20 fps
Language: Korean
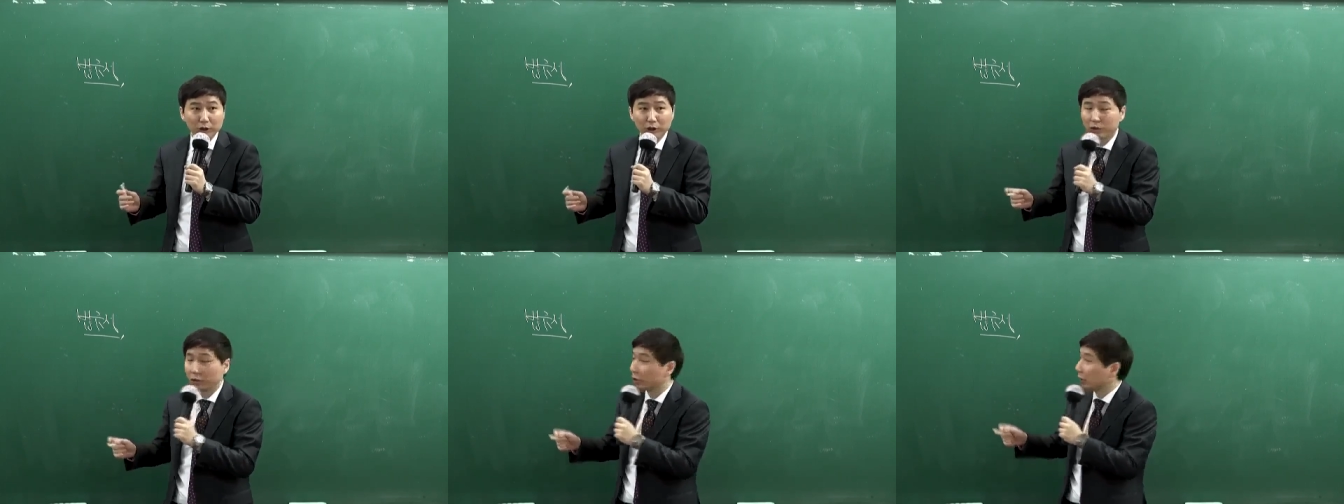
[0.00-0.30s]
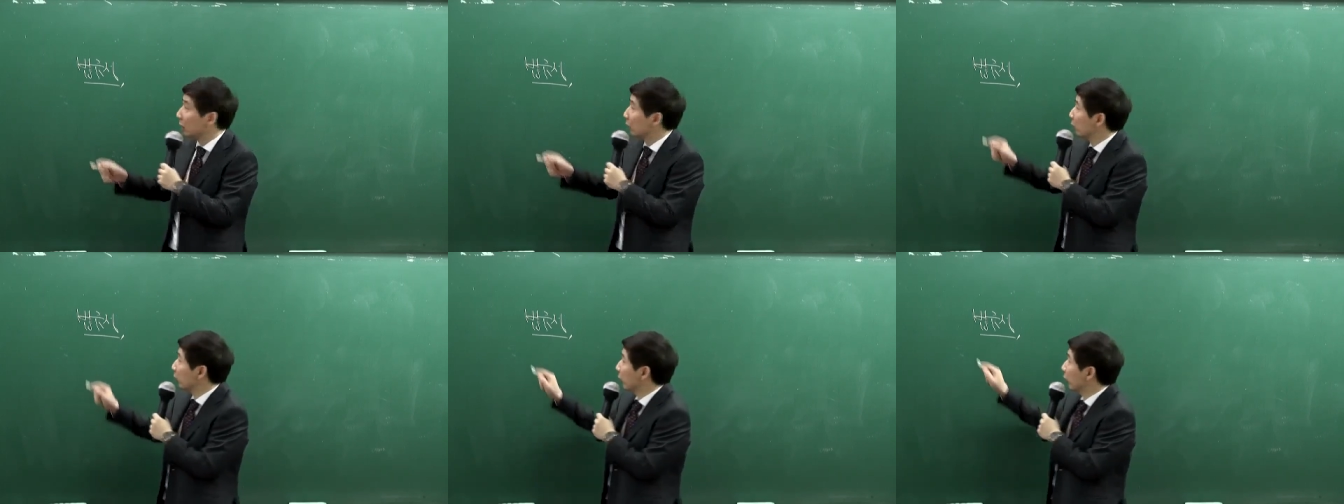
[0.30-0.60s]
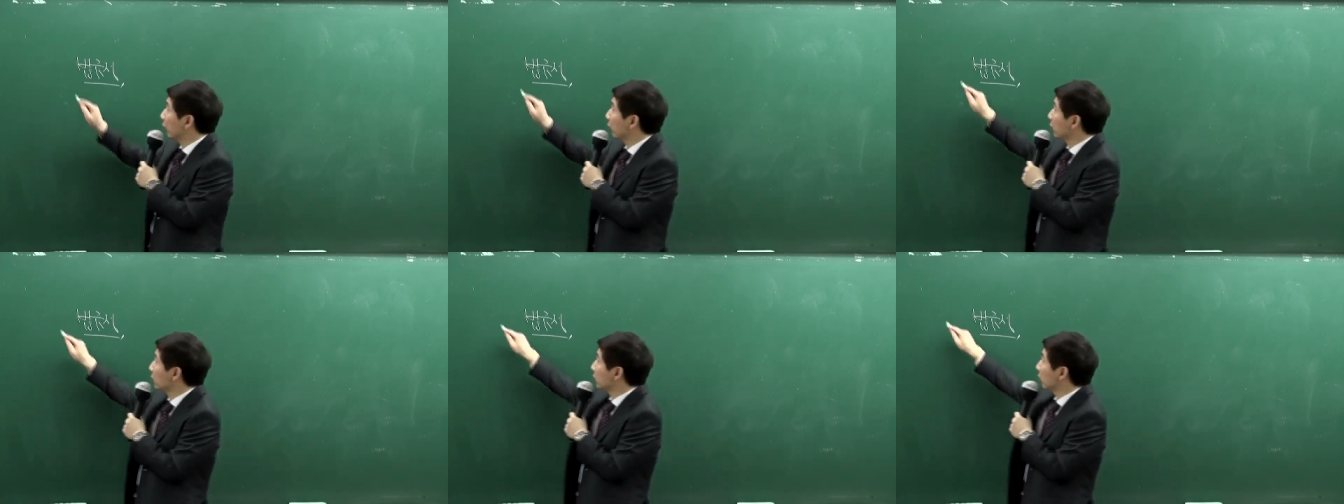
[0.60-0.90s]
그러다
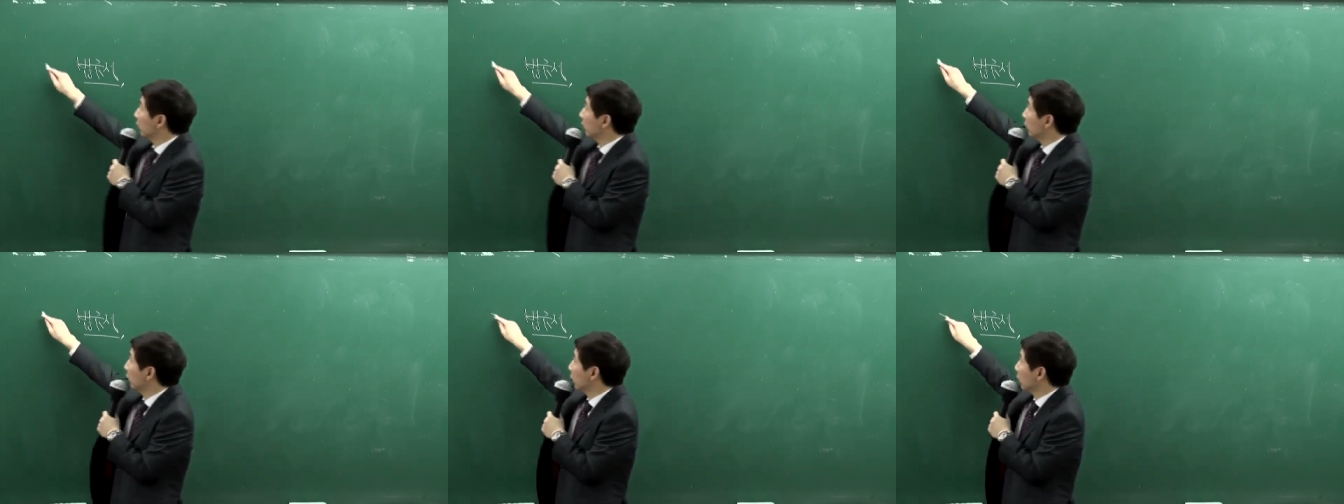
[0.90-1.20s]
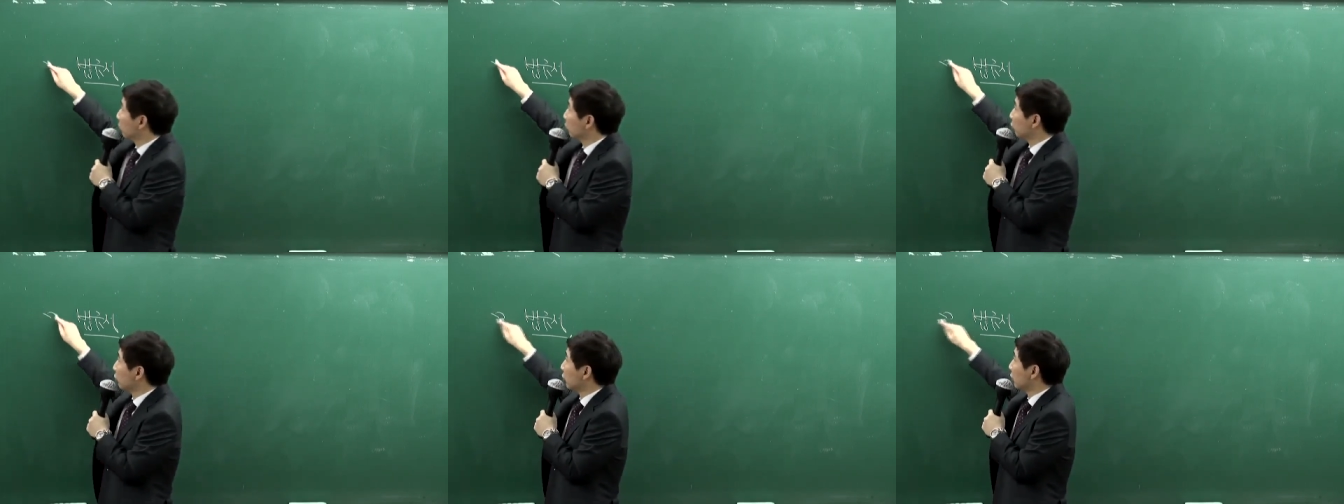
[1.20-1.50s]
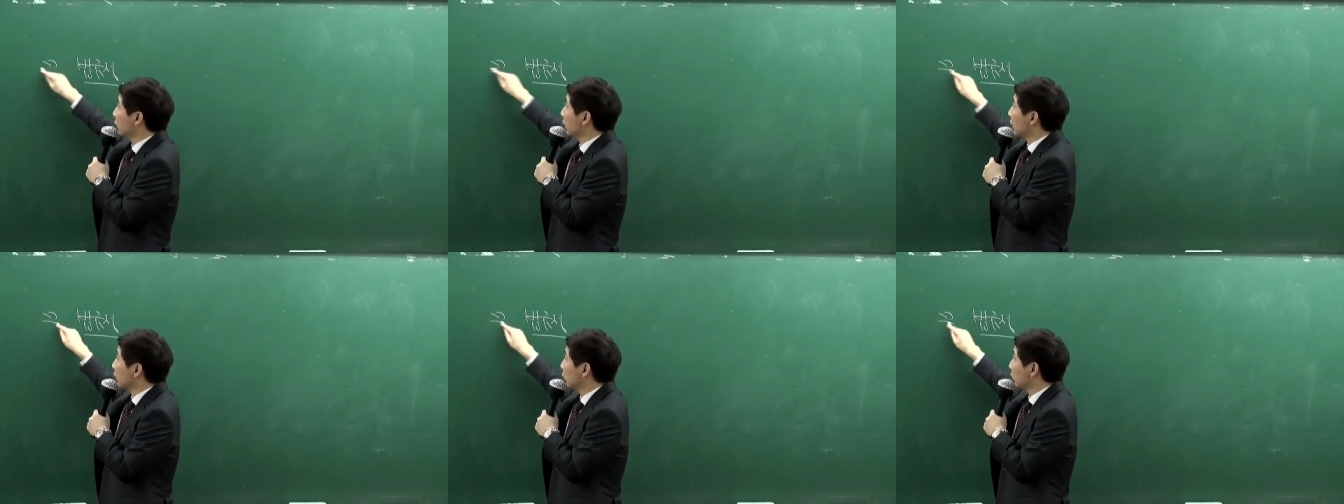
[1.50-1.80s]
보니까 여기서
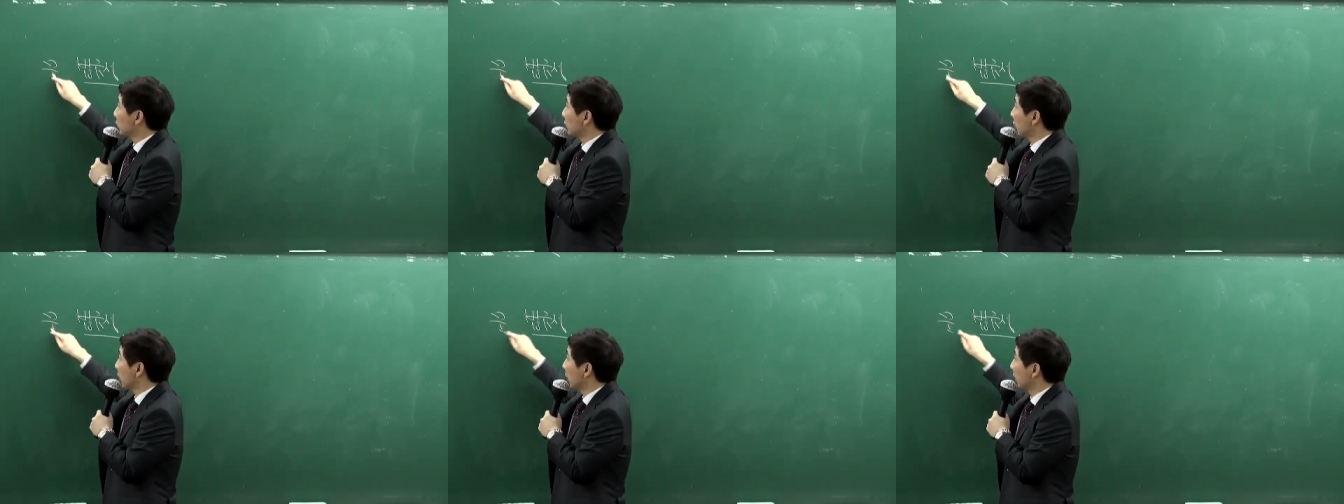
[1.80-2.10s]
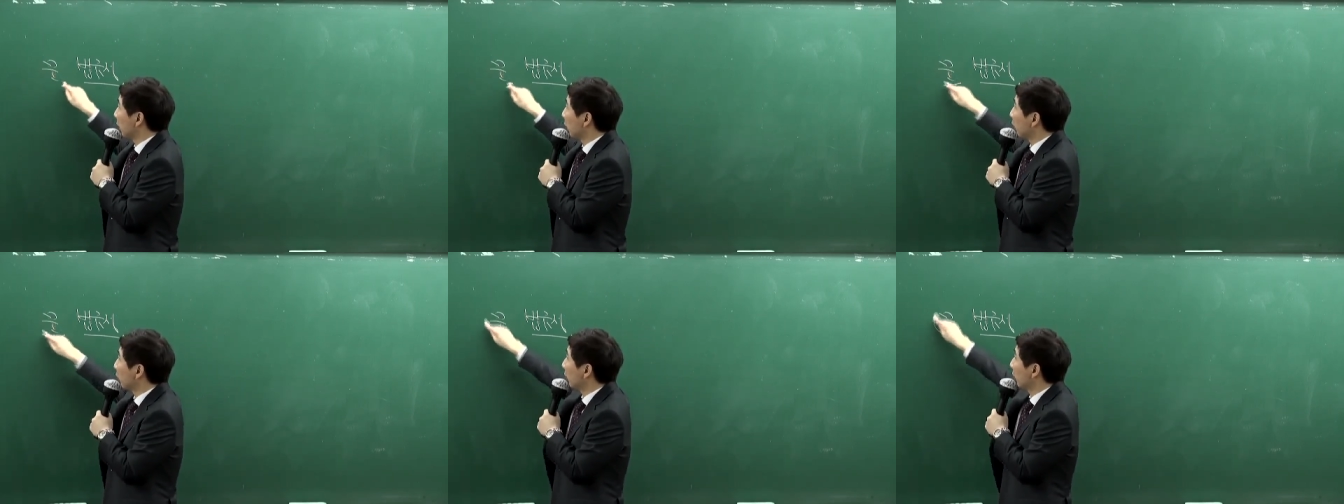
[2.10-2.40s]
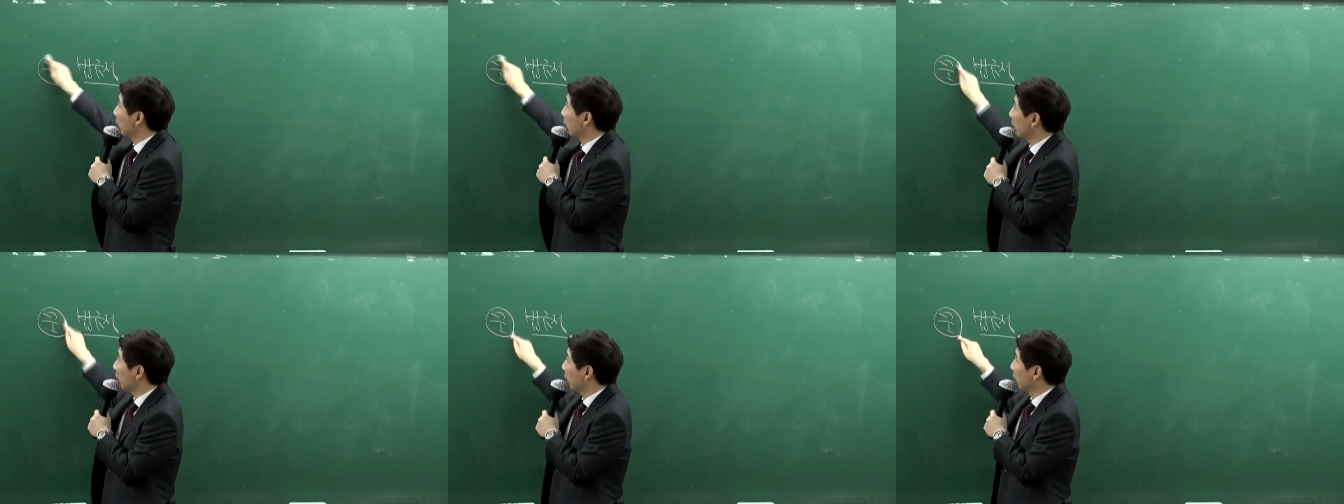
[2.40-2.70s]
문제의 소재가
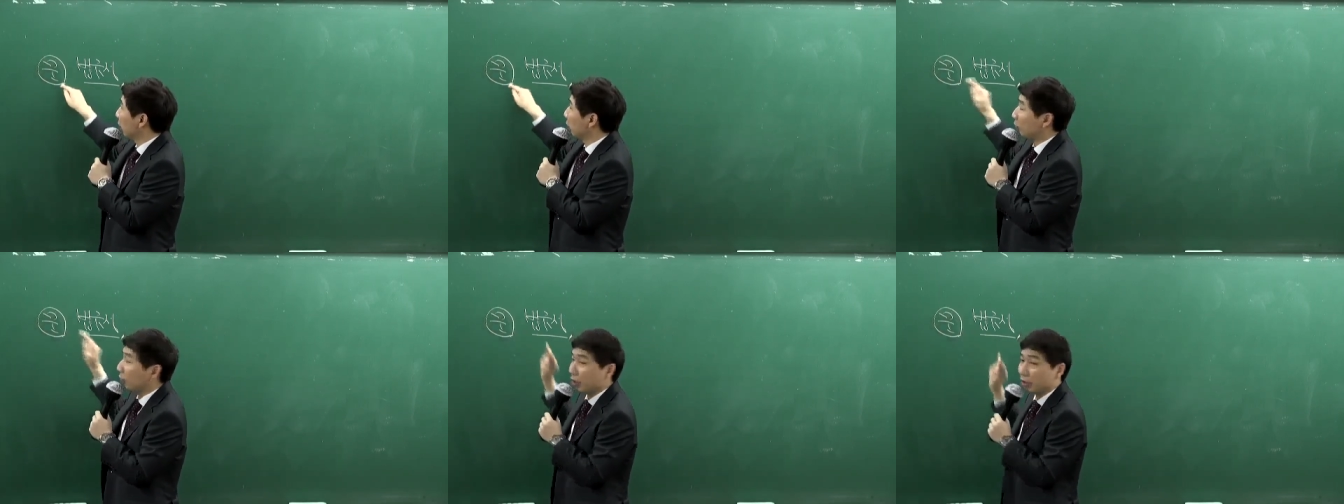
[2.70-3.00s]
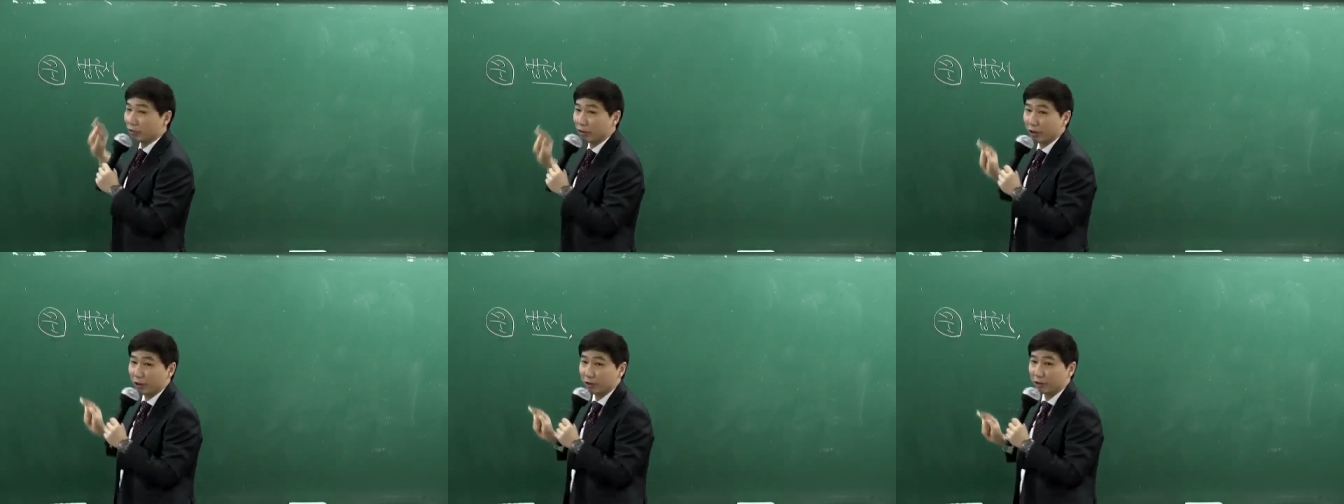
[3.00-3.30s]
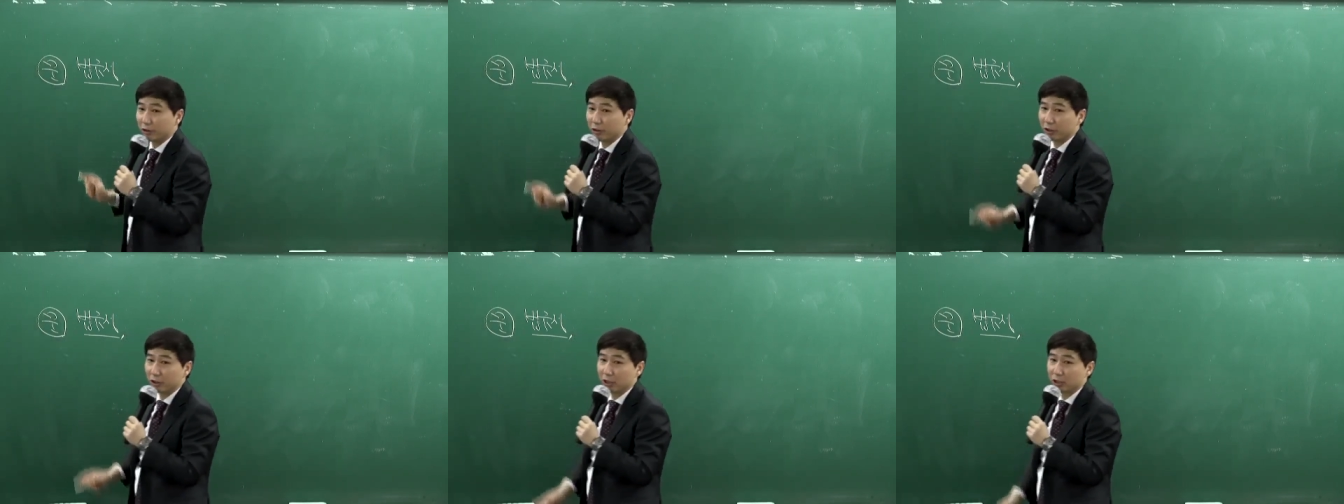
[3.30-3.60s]
나오게 되는 거예요.